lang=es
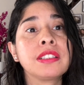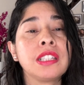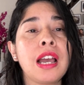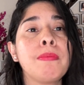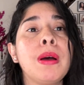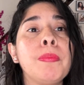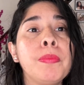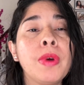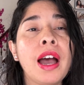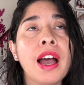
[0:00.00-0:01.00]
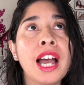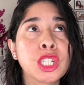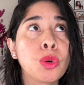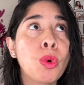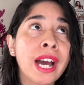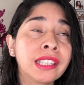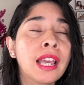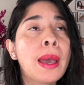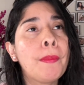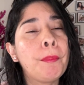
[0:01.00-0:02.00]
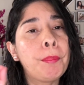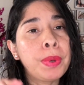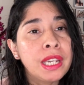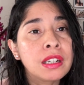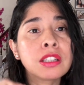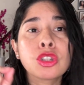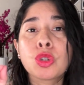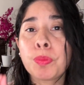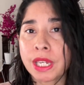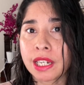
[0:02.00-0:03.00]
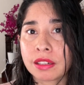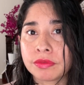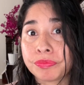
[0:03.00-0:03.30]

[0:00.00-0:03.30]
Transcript: Se llama Ashwat Pink to Pink.